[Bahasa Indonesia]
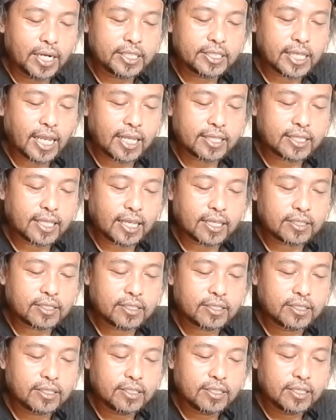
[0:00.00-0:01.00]
baris
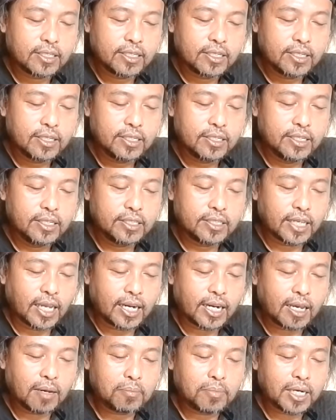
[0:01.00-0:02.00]
atas. Di
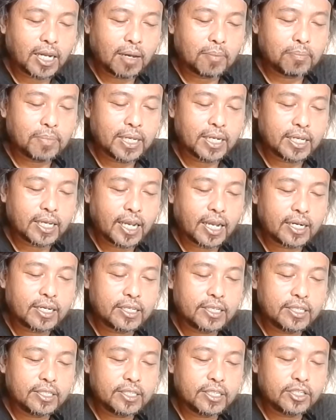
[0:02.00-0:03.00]
sana
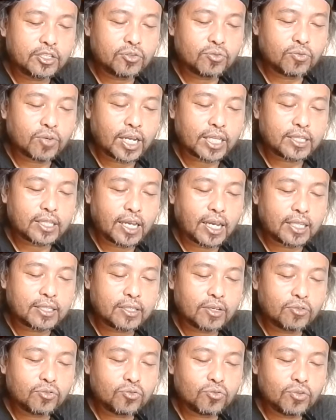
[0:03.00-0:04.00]
menampilkan isi surat
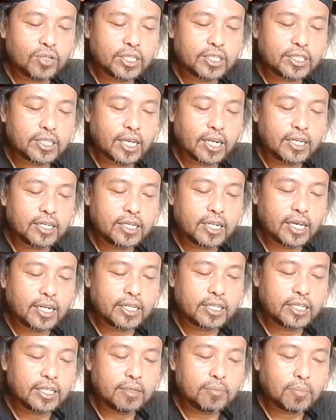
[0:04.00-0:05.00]
atau tulisan
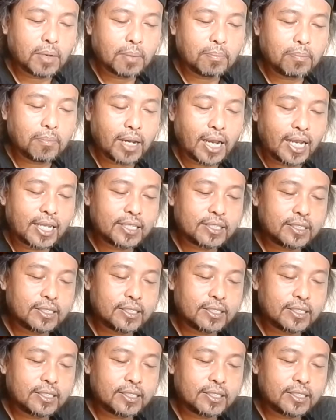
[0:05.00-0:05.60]
dari Imam